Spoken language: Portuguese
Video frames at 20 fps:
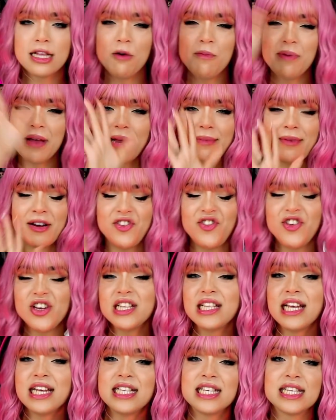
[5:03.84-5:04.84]
Então, pela
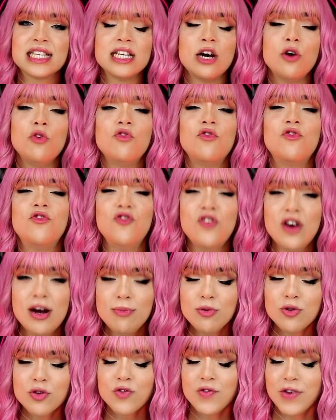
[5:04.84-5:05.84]
magia da edição,
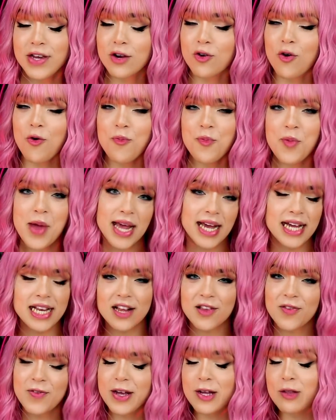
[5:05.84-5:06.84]
vamos ver como é que
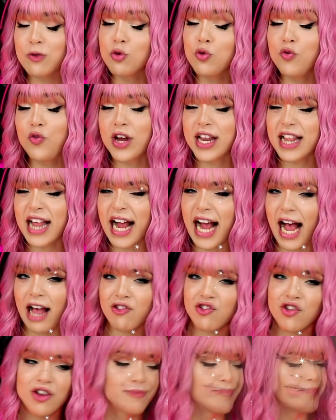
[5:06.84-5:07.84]
ela fica tudo fora da
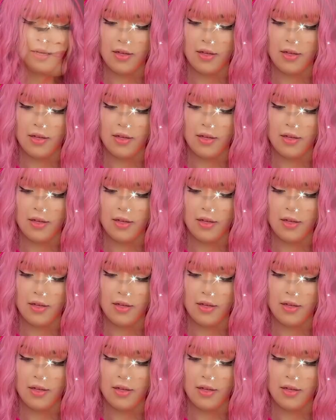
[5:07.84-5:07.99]
caixa.